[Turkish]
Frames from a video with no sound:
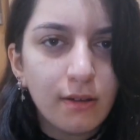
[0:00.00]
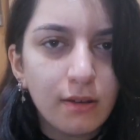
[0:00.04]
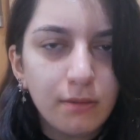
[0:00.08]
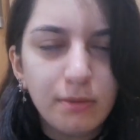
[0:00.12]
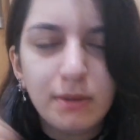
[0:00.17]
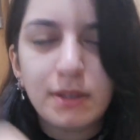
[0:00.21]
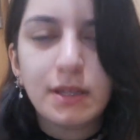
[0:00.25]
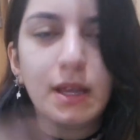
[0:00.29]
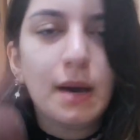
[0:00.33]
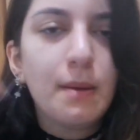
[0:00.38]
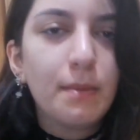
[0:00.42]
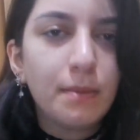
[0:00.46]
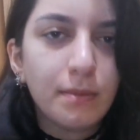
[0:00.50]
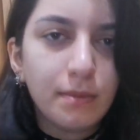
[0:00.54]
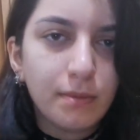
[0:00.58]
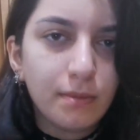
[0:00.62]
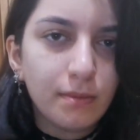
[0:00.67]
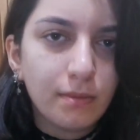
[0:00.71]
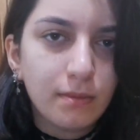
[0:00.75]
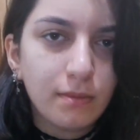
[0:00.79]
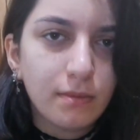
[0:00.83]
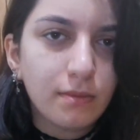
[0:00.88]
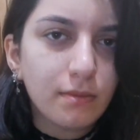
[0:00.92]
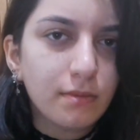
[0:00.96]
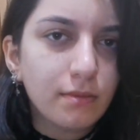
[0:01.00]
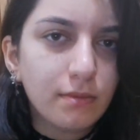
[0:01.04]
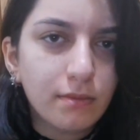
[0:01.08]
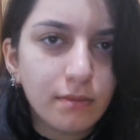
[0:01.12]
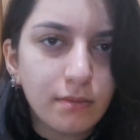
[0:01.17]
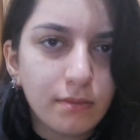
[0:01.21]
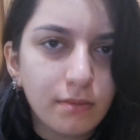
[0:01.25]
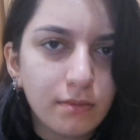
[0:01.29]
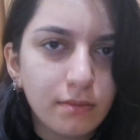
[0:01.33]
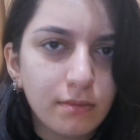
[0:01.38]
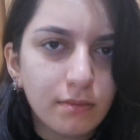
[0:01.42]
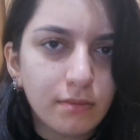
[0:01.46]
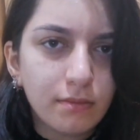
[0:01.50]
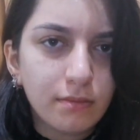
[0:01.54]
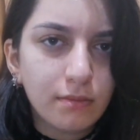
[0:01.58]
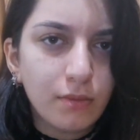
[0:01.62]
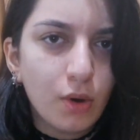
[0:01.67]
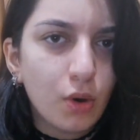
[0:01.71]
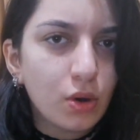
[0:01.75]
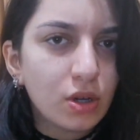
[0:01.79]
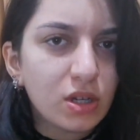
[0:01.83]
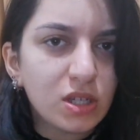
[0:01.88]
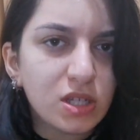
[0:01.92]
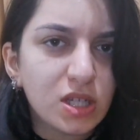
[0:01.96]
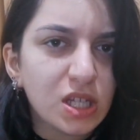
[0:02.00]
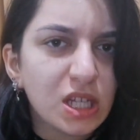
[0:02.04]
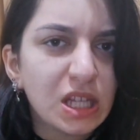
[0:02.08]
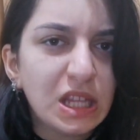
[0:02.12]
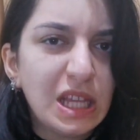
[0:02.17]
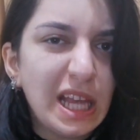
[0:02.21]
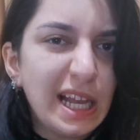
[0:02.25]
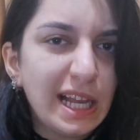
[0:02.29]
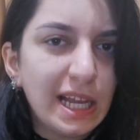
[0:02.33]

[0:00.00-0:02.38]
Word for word: Ve bir adam o kişiyi